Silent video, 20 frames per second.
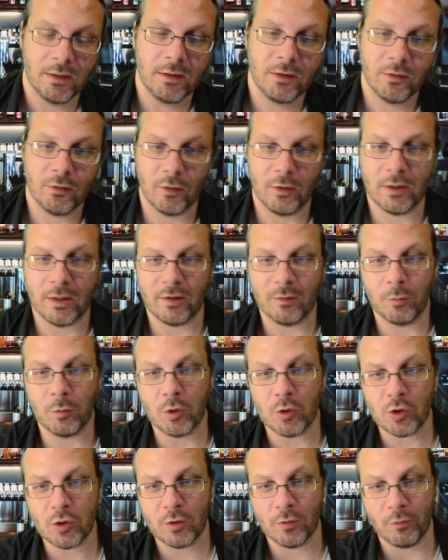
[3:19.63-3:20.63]
Soll das mit
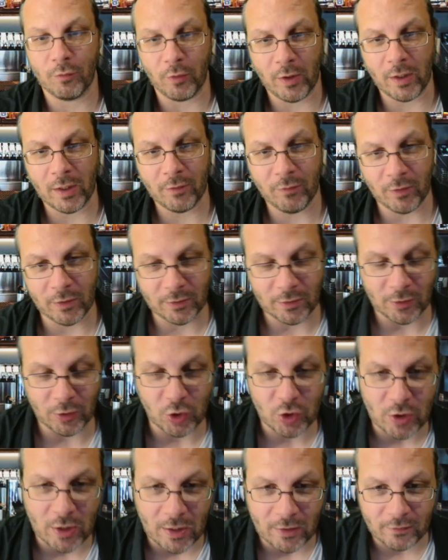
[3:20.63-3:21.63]
Feuergefechten in den
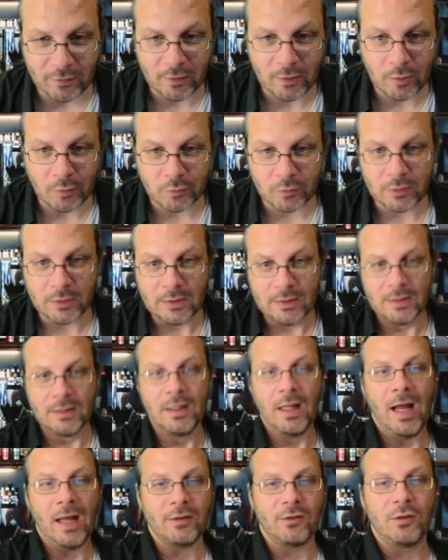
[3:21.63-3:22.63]
Straßen laufen?
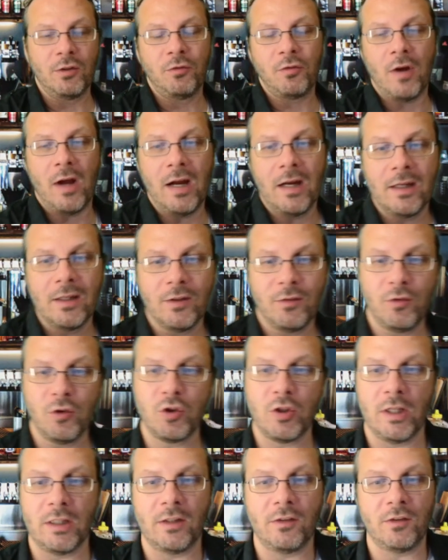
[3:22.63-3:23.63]
Also die Frage ist, wie
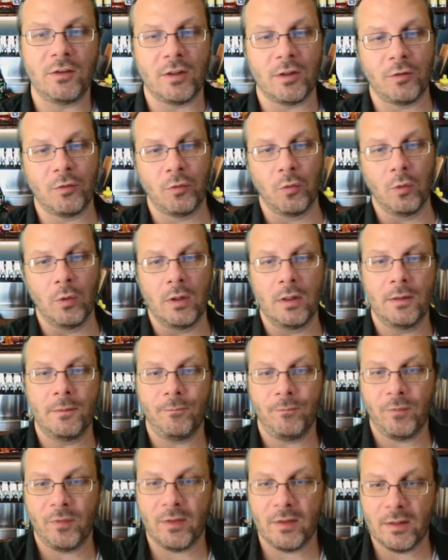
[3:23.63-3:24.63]
stellt er sich das vor?
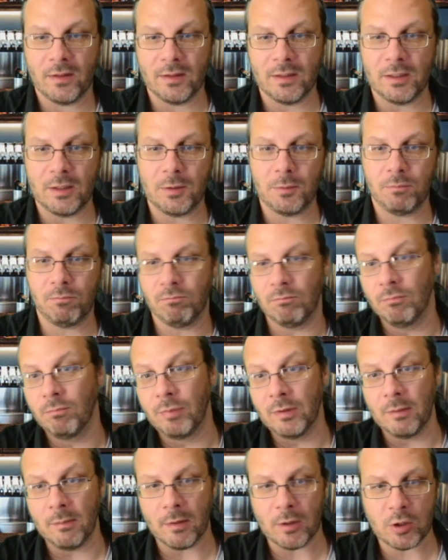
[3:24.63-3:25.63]
Ich
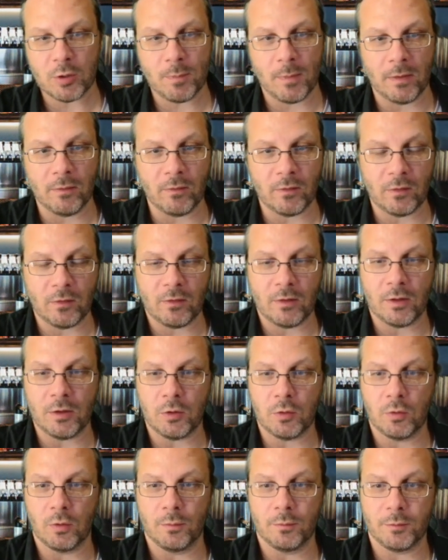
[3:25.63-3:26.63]
bin mal gespannt, was es
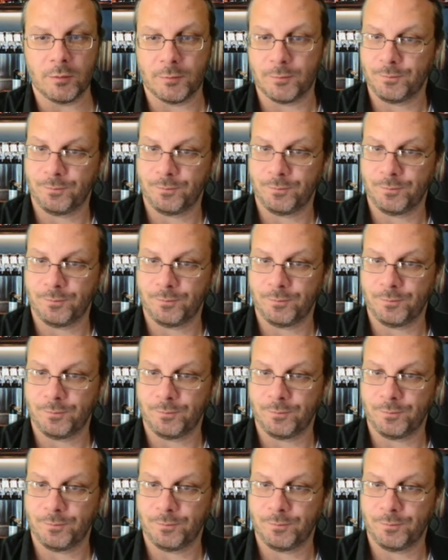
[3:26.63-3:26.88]
gleich kommt.